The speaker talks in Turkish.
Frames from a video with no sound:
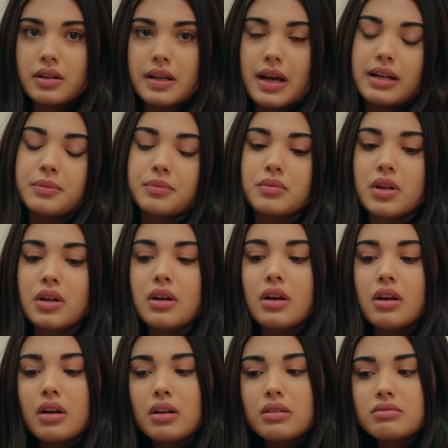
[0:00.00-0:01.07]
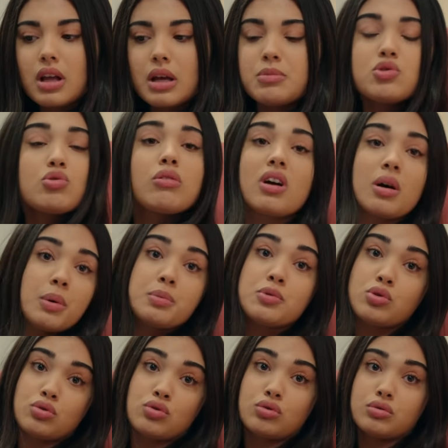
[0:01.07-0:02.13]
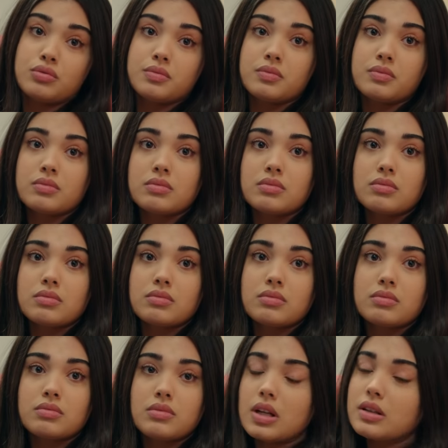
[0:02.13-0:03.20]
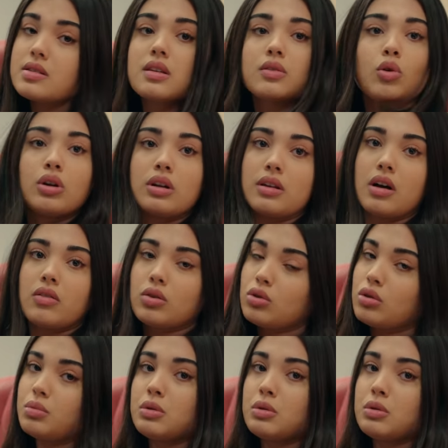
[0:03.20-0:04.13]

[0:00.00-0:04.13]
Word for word: Yani Emir çok kaba bir çocuk. Ya da sana öyle davranıyor